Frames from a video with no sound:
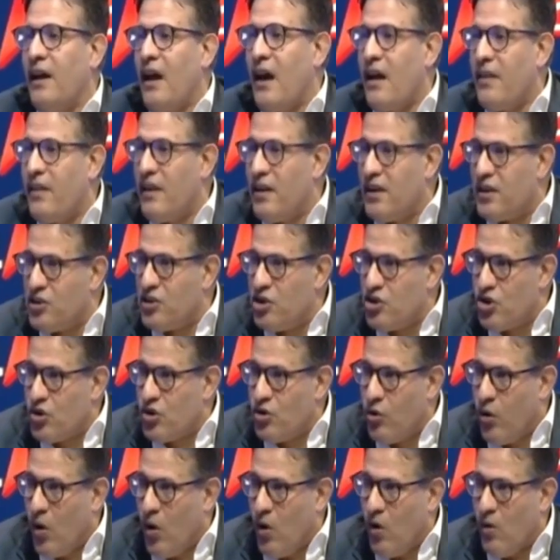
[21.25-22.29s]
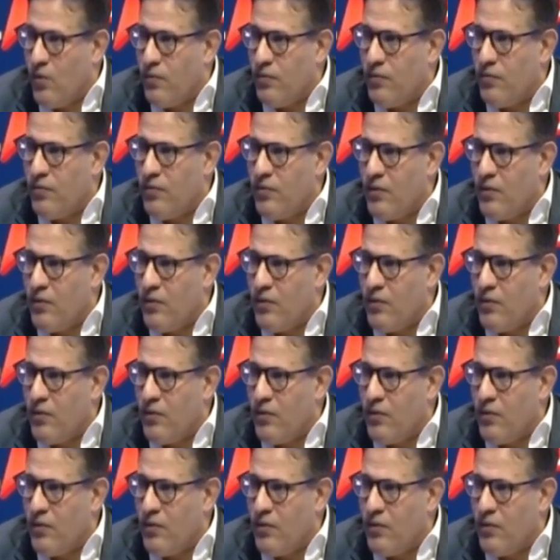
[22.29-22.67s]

هذا نتيجة ضعف